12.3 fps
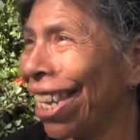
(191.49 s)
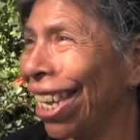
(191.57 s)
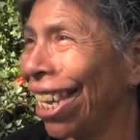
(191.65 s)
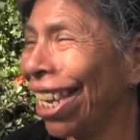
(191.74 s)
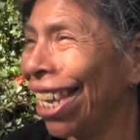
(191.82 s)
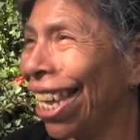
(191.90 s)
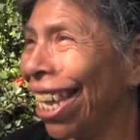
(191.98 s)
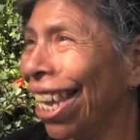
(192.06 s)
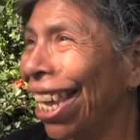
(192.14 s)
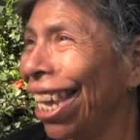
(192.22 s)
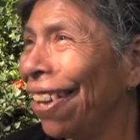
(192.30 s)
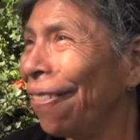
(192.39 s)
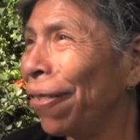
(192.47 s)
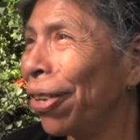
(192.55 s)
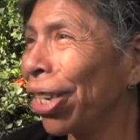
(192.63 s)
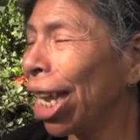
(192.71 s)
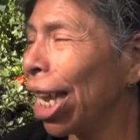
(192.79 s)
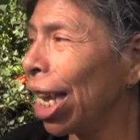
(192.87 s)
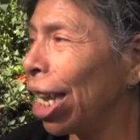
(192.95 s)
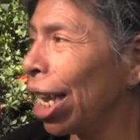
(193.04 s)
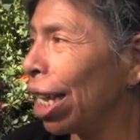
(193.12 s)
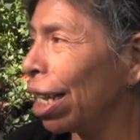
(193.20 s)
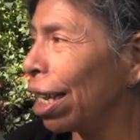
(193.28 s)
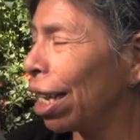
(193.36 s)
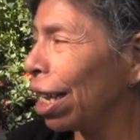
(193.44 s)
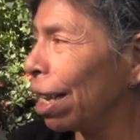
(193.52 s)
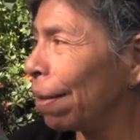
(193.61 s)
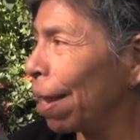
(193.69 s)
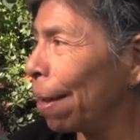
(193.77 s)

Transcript: ¿eh? porque eh,